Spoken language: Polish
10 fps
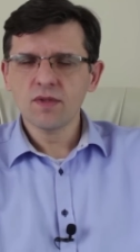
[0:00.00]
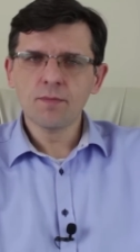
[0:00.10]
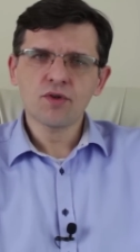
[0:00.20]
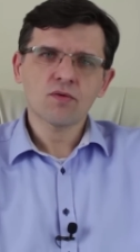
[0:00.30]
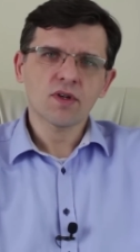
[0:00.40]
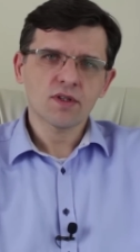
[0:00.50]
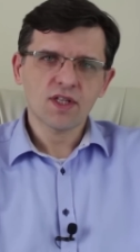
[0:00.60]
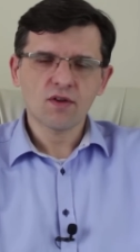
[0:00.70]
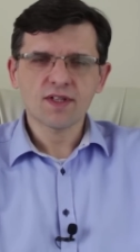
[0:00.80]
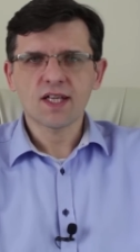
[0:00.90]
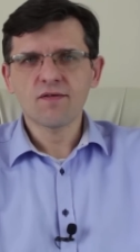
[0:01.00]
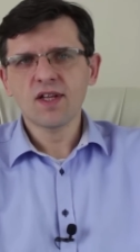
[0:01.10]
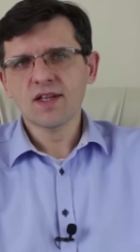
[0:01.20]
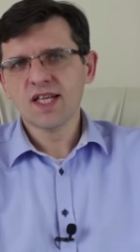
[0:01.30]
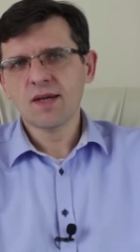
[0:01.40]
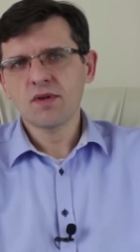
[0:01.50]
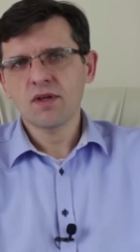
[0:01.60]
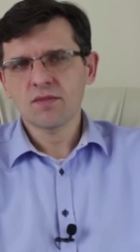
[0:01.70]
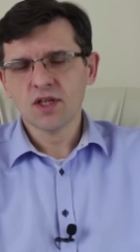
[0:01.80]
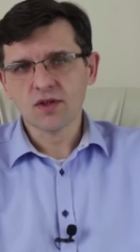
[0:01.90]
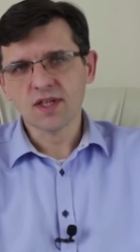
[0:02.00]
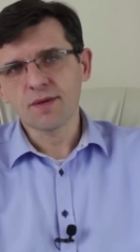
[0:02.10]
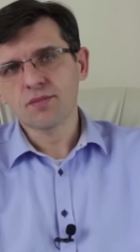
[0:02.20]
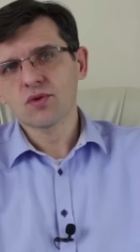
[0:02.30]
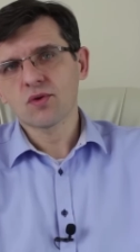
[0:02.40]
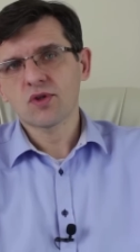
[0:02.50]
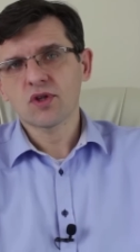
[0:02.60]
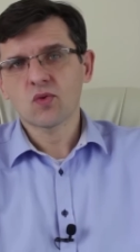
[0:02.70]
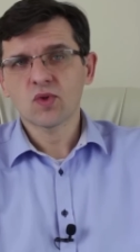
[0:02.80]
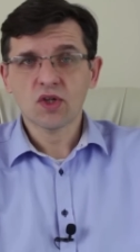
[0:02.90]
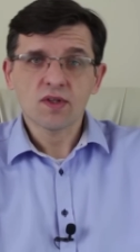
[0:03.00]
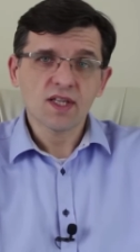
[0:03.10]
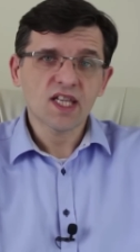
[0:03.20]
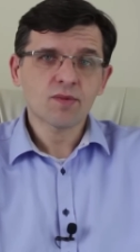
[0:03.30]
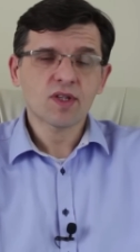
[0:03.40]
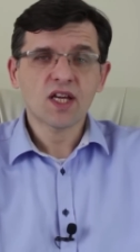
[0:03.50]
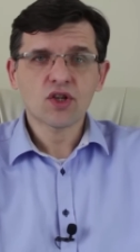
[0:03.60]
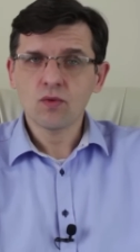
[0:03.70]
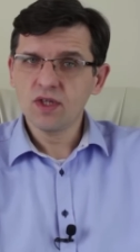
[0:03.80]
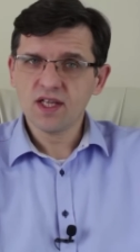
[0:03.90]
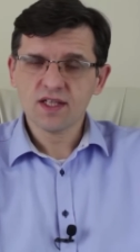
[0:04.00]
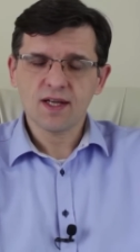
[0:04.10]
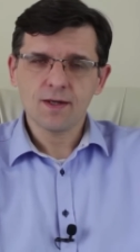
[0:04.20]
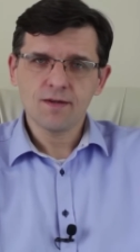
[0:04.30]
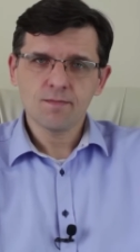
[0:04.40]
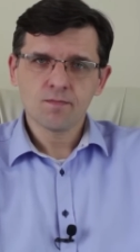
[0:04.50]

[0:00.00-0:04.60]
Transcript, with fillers: na przykład zarządzanie finansami, zarządzanie produkcją, zarządzanie sprzedażą itd. Tak